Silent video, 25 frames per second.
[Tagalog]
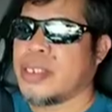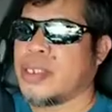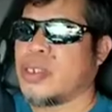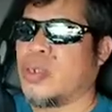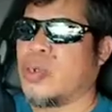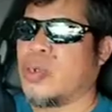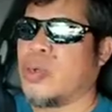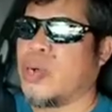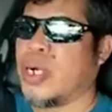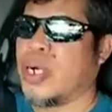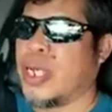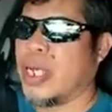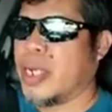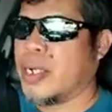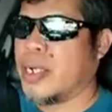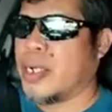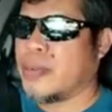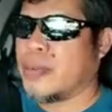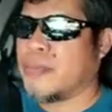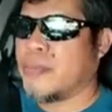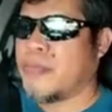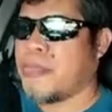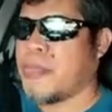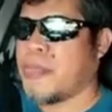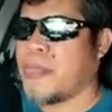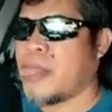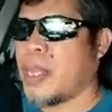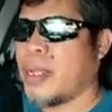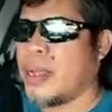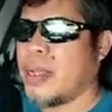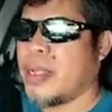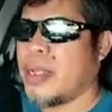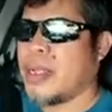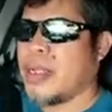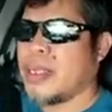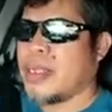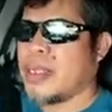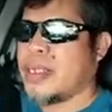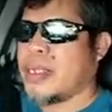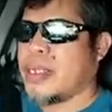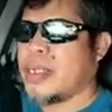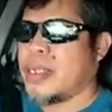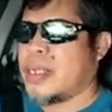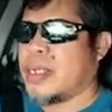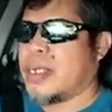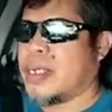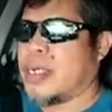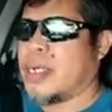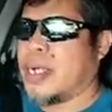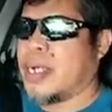ayan
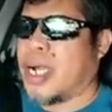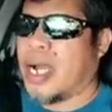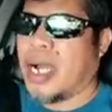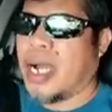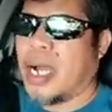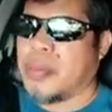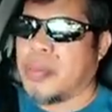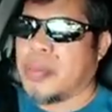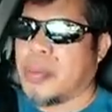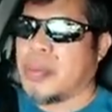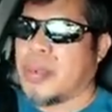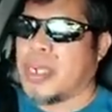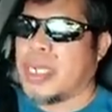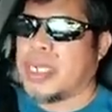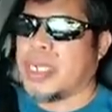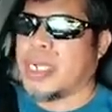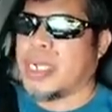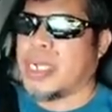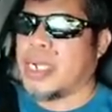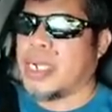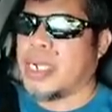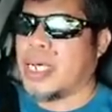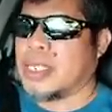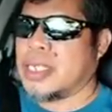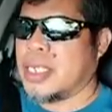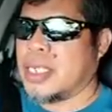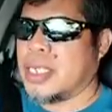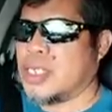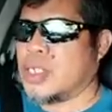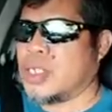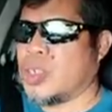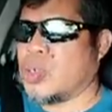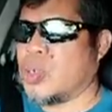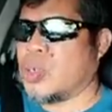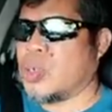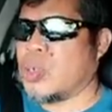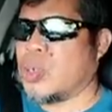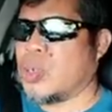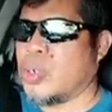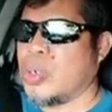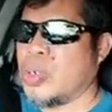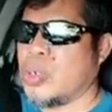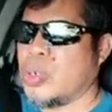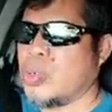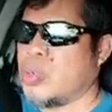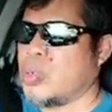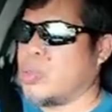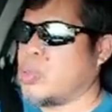uh, babalikan natin so yung